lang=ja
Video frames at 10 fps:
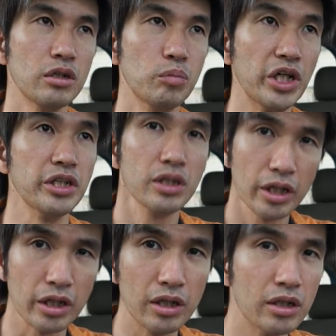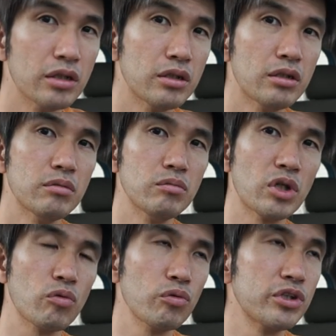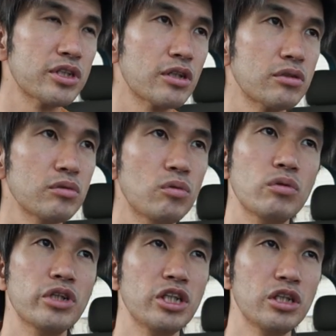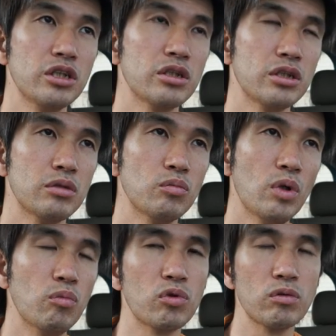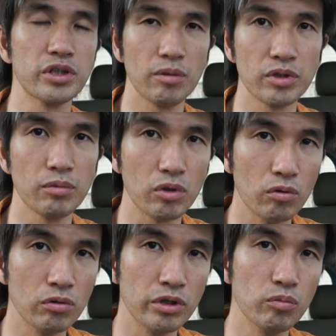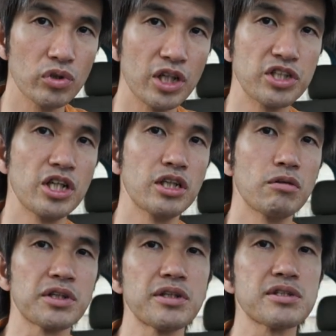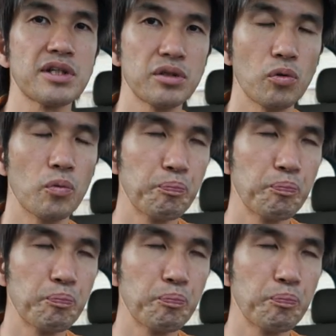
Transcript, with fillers: まあ、いて、まあ、この一冊の本に、まあ、僕はたまたま幸運にも立ち会えたわけですけど、ま